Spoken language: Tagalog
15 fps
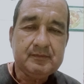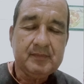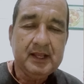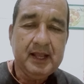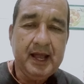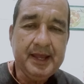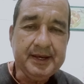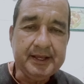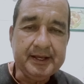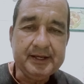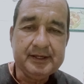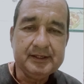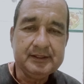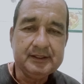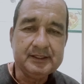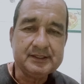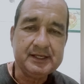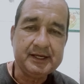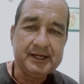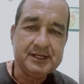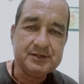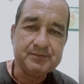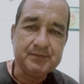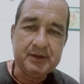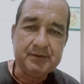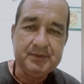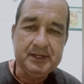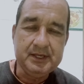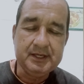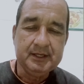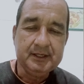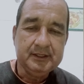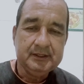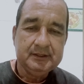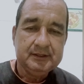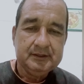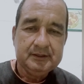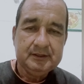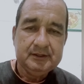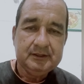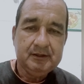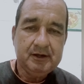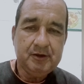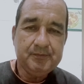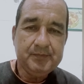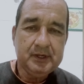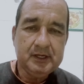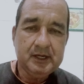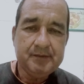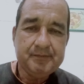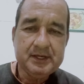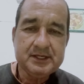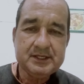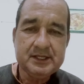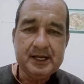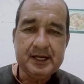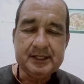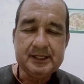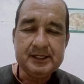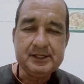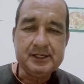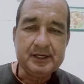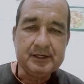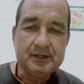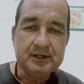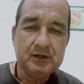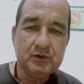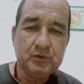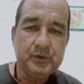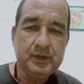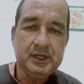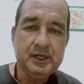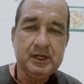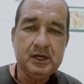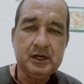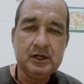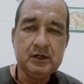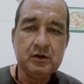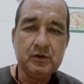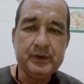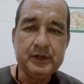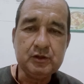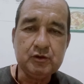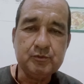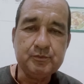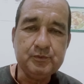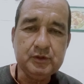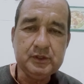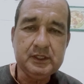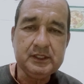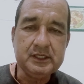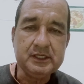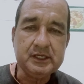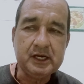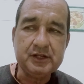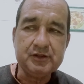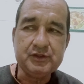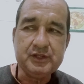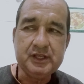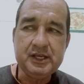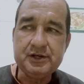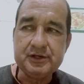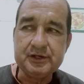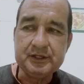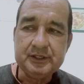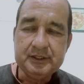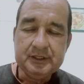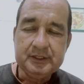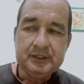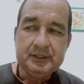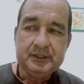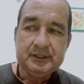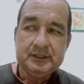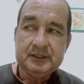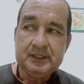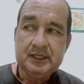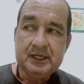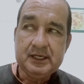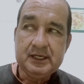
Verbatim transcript: honey as the case may be. Ngayon, pag na-mix na natin yan, we are going to put it in a container na